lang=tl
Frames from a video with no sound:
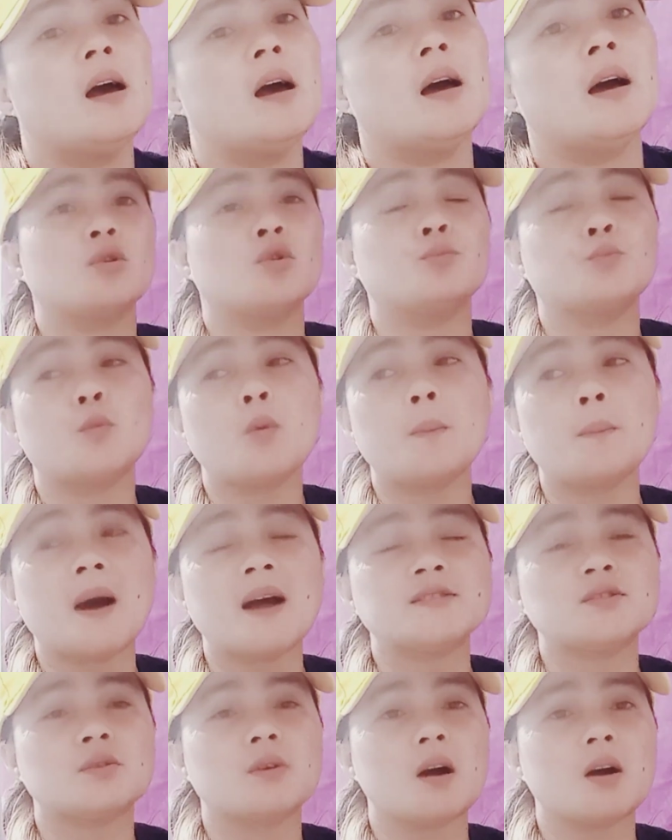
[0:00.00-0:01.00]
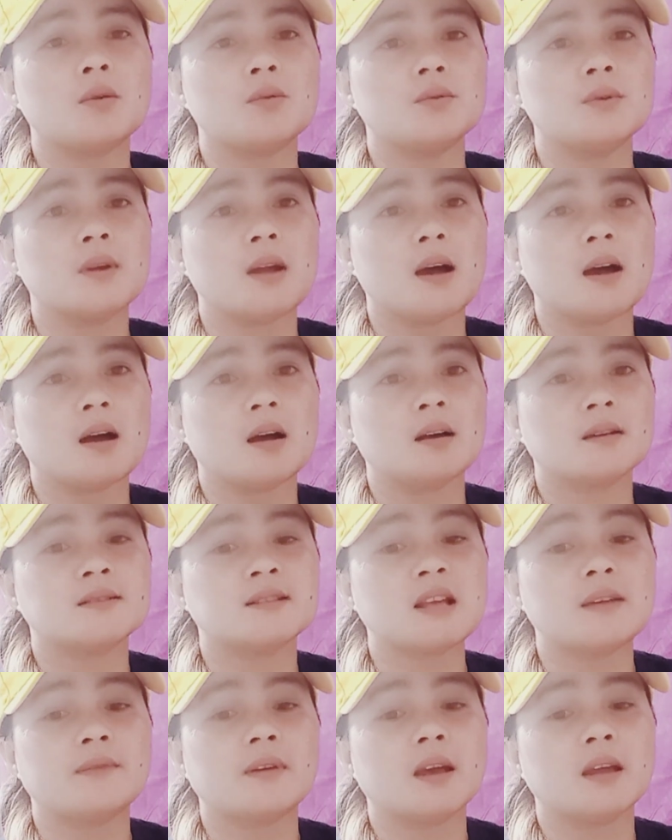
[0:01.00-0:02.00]
O, pumapasok ako ng
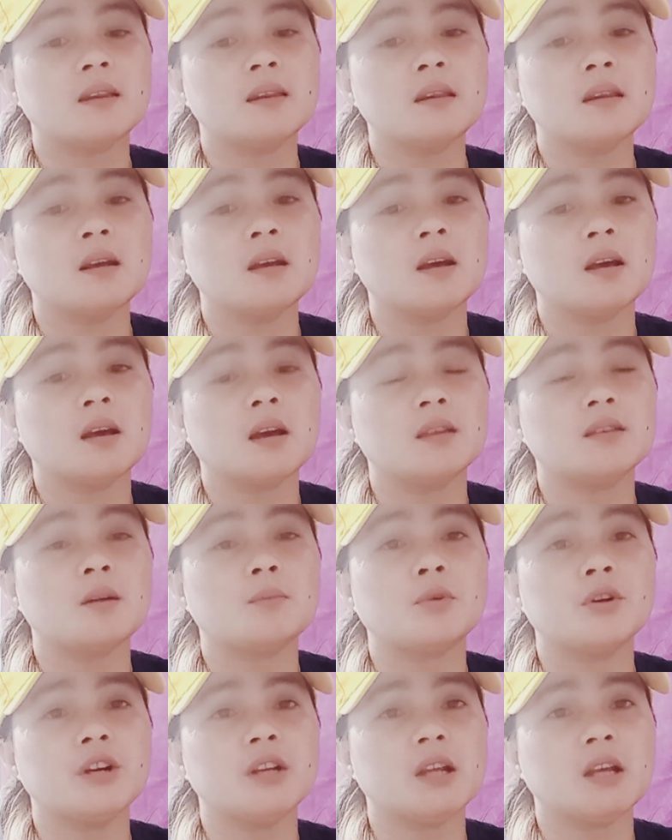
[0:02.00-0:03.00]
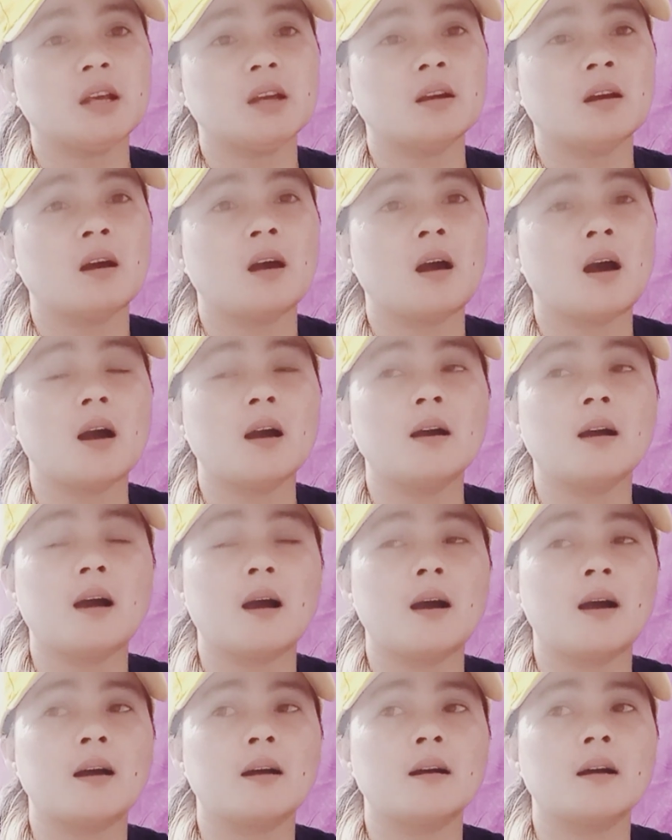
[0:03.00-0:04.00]
7 in the morning
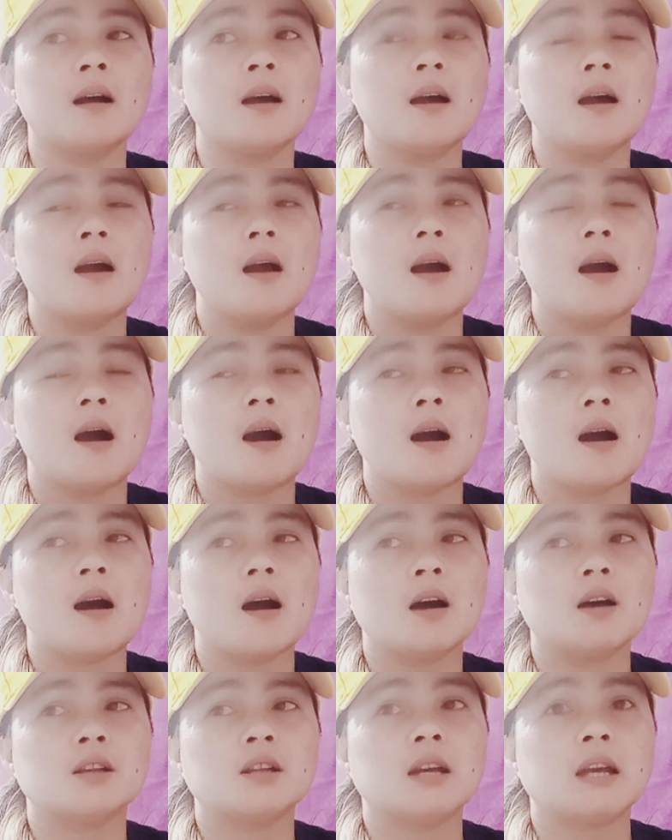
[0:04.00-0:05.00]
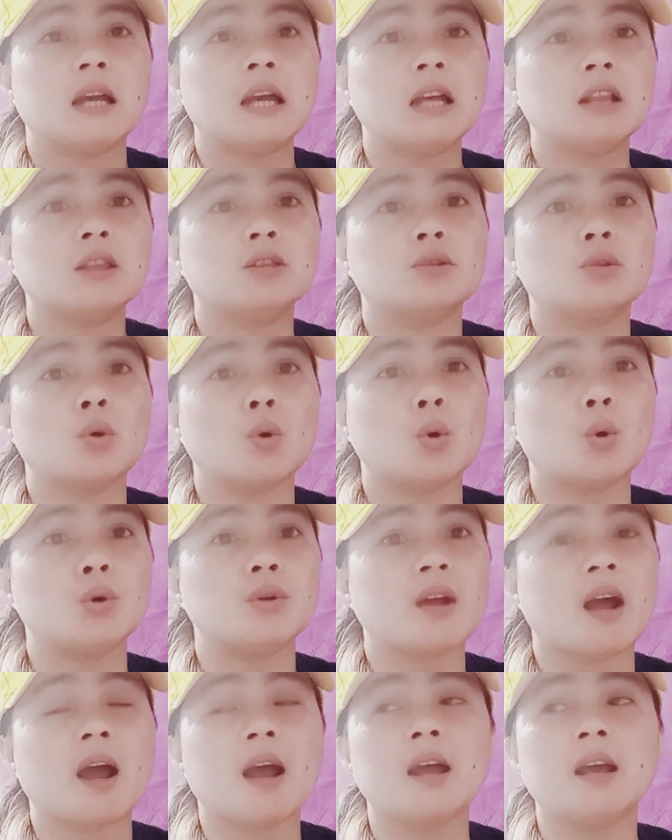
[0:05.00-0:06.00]
hanggang uh, ah, 8 to
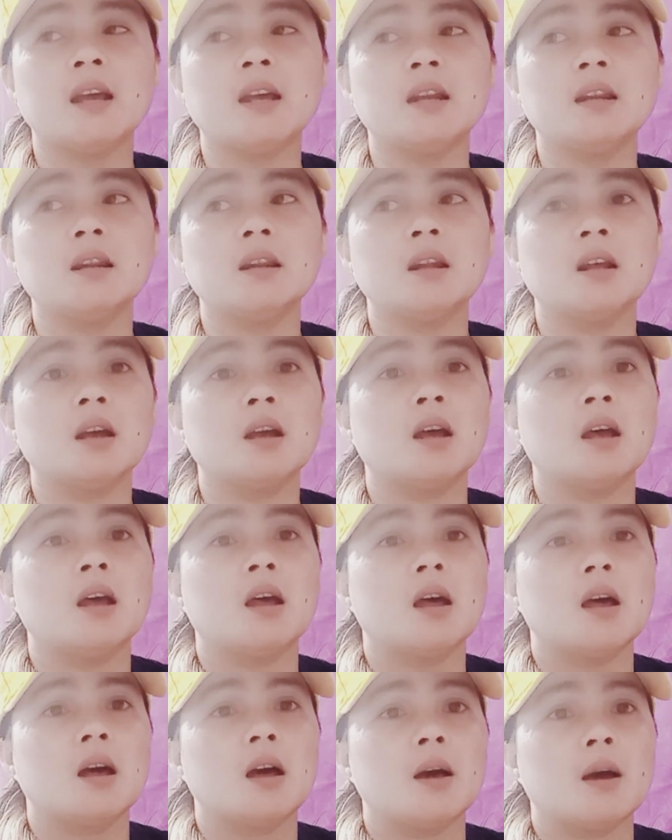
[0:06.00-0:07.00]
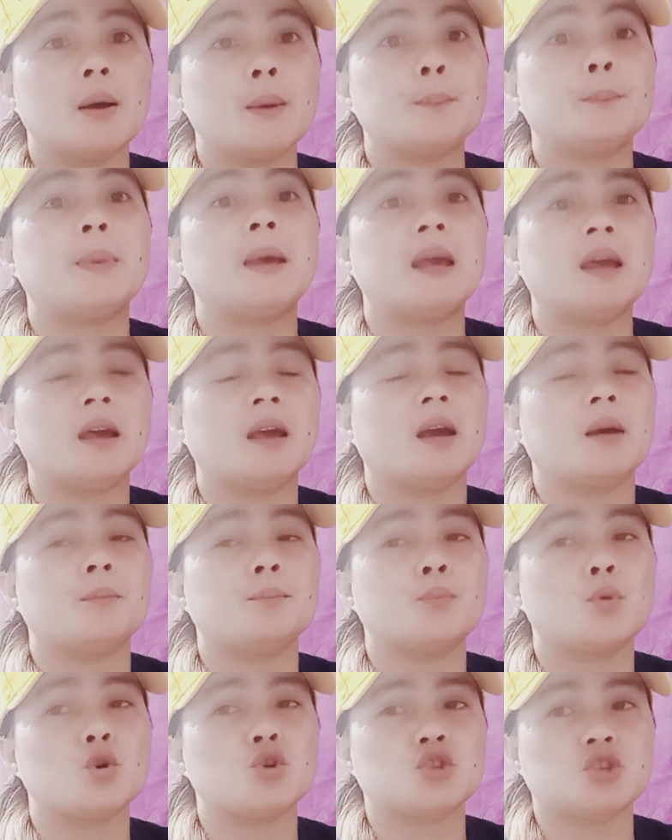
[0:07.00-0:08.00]
9 p.m.
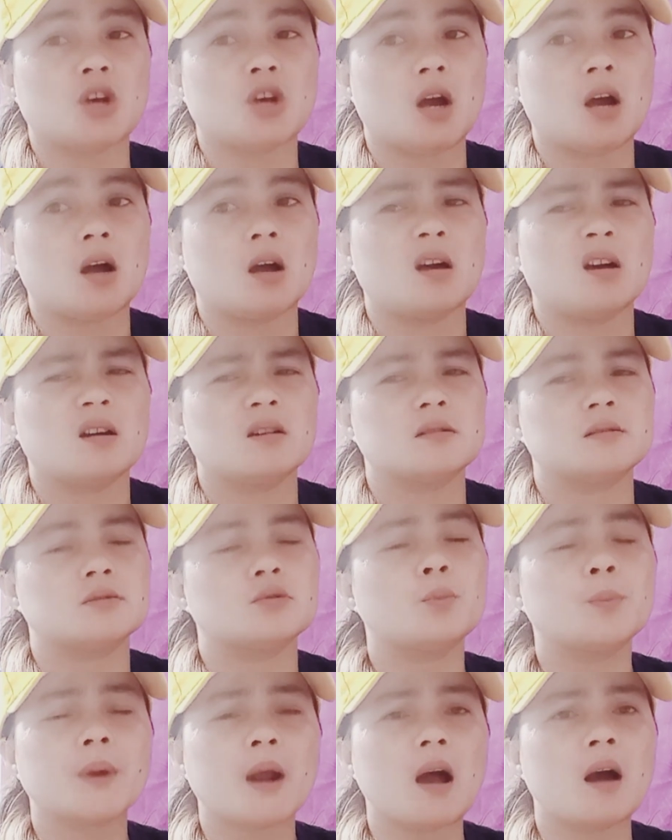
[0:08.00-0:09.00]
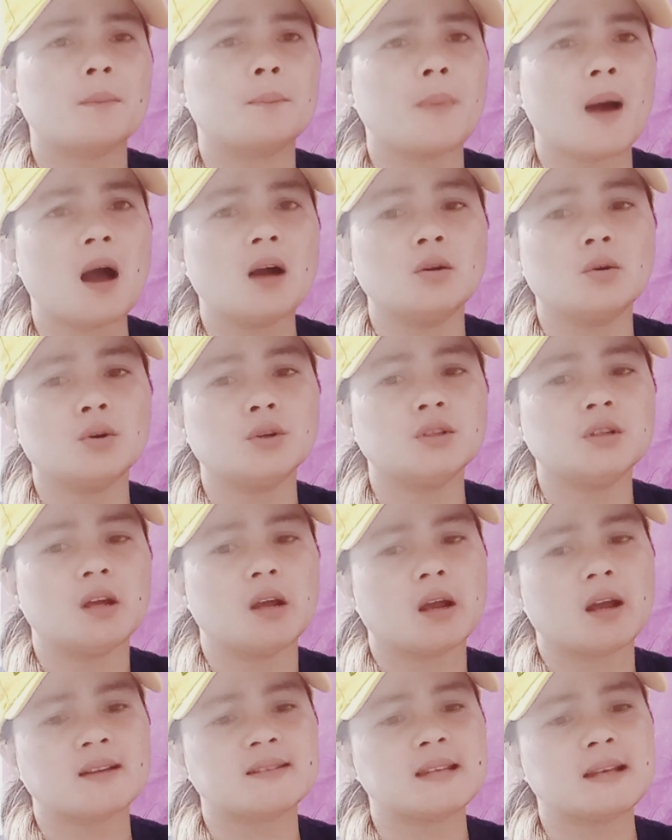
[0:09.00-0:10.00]
po siya. Sobrang pagod
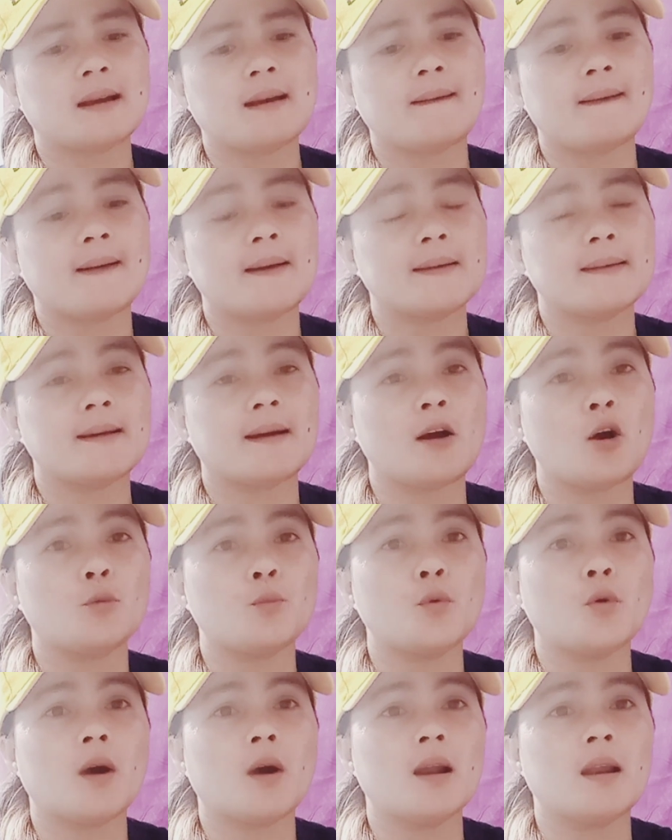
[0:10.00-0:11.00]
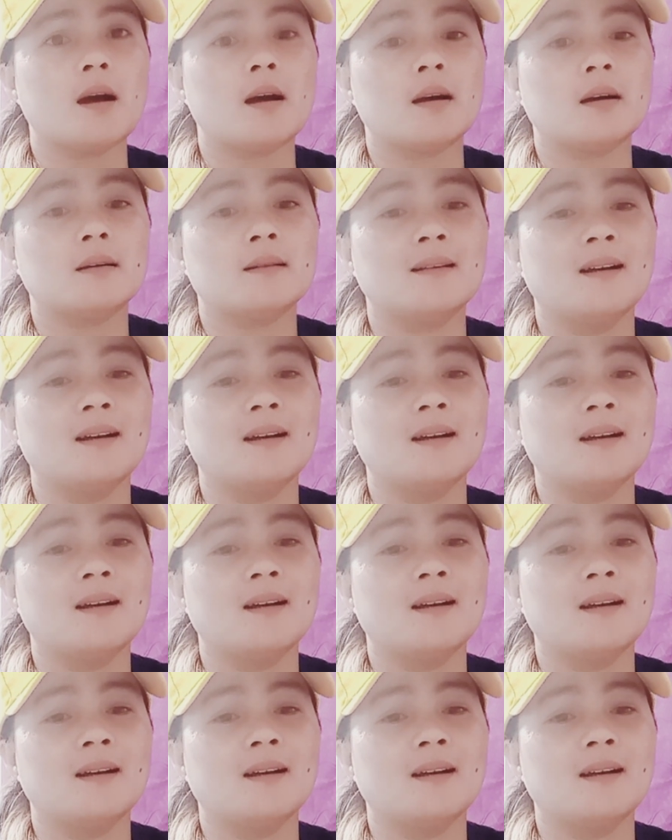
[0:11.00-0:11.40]
eh, kasi nga nakaupo ka lang,